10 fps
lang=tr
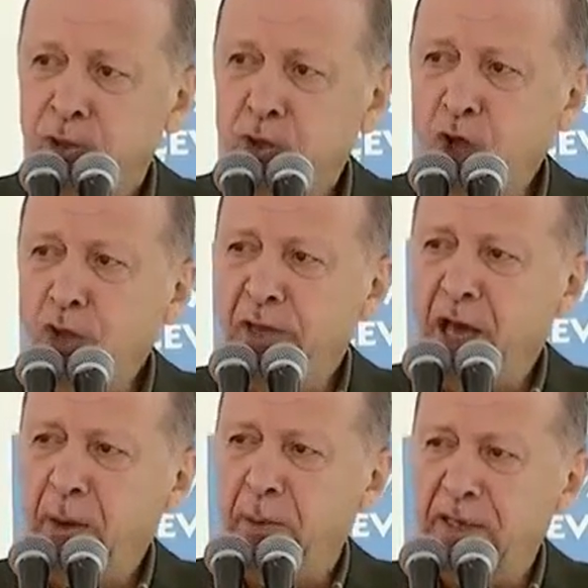Son
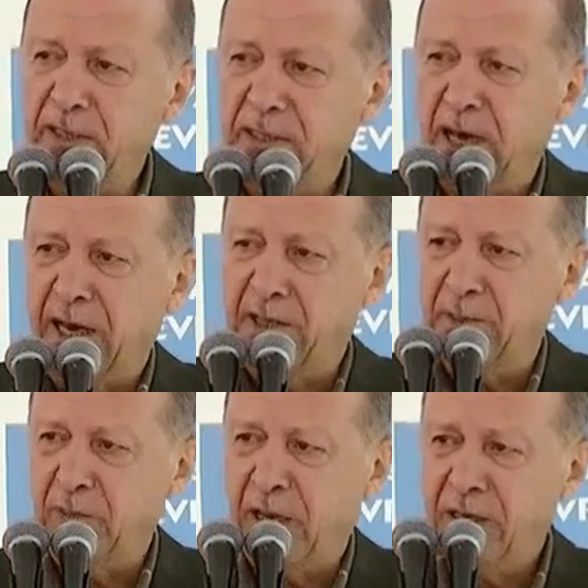Diyarbakır
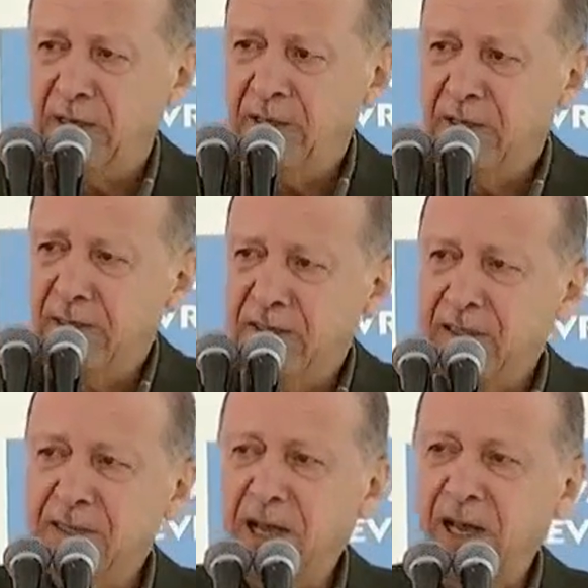ziyaretimde
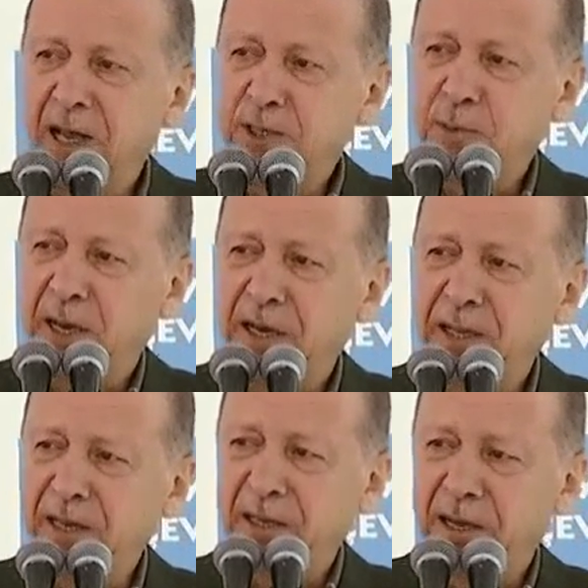sizlerle asbihal
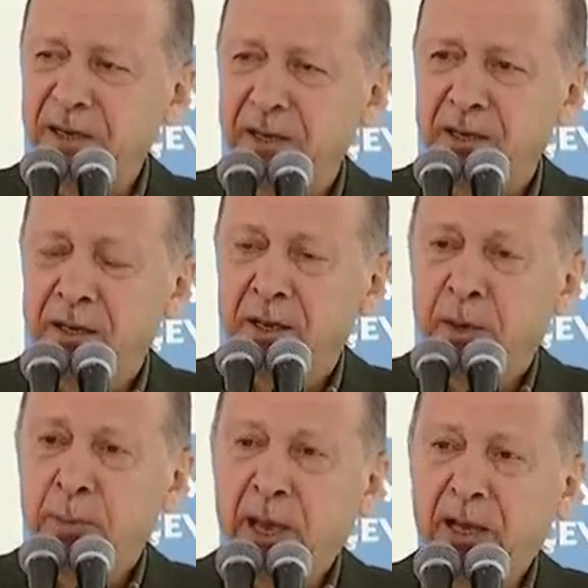ederken
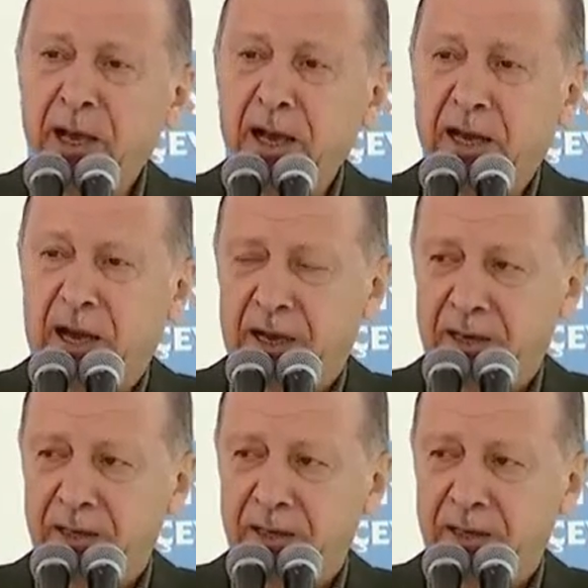PKK